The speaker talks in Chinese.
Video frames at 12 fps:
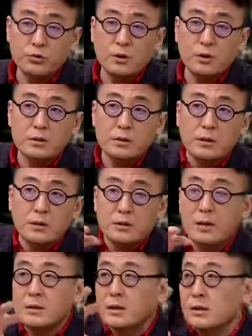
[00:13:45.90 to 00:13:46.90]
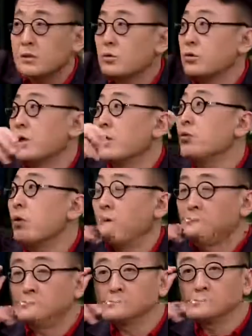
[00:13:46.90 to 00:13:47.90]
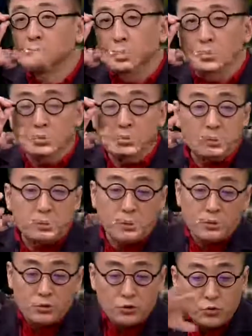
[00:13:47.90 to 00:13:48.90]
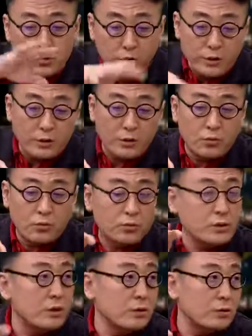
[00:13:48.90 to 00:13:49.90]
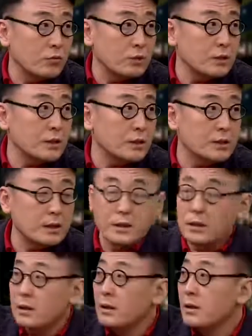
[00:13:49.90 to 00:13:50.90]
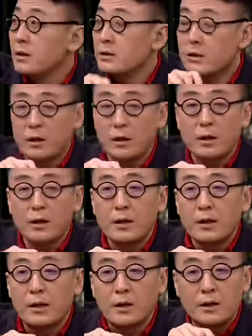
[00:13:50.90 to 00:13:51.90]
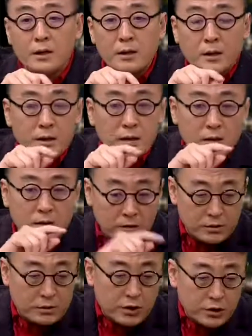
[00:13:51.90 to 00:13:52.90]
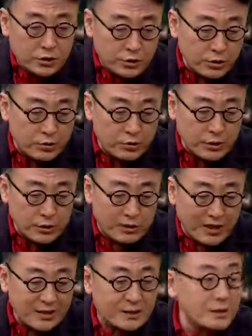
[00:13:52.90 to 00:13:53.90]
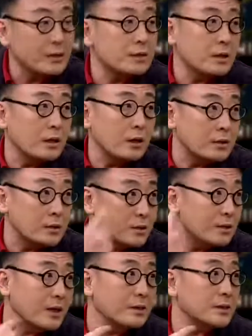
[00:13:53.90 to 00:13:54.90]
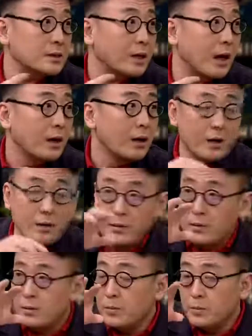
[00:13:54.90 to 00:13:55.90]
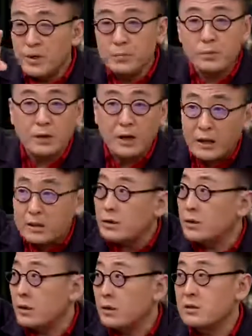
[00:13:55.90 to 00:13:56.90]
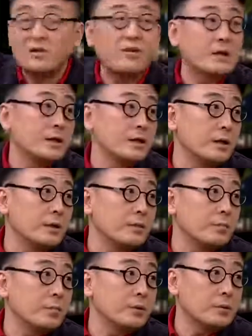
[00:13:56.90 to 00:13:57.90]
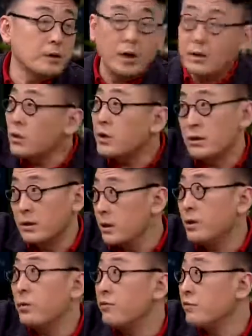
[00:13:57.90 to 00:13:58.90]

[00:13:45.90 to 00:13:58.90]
说，当然咱这个就扯远了。我说你要说回到武昌火车站这个事儿，呃，呃，你持有这个残疾人证啊，精神残疾啊，呃，并不还得要等司法鉴定啊。对，他有可能也会